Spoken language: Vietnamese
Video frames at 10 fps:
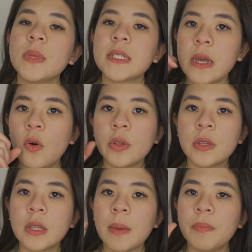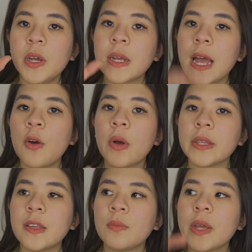chúng ta sẽ ôn tập nâng cao
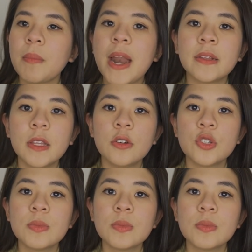khoảng trong tháng 3 tháng 4